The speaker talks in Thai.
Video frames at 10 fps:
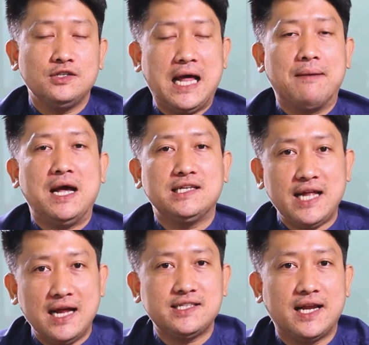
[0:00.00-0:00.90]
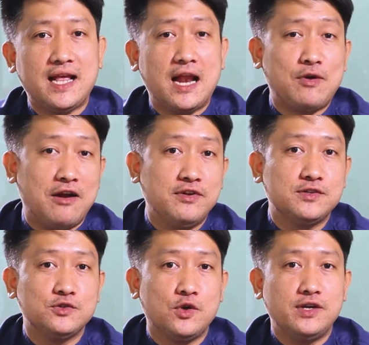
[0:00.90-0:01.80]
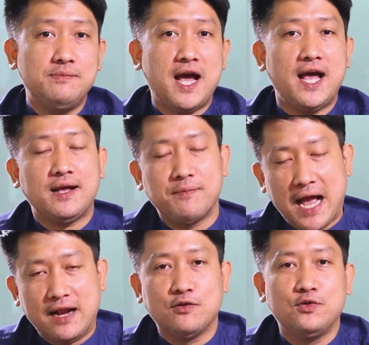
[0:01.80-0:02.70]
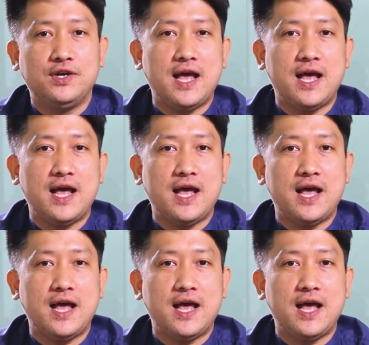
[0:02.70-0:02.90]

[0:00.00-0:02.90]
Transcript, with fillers: ก็สามารถสร้างสารรค์งานกราฟิกสวยๆขึ้นมาให้กับงานของคุณ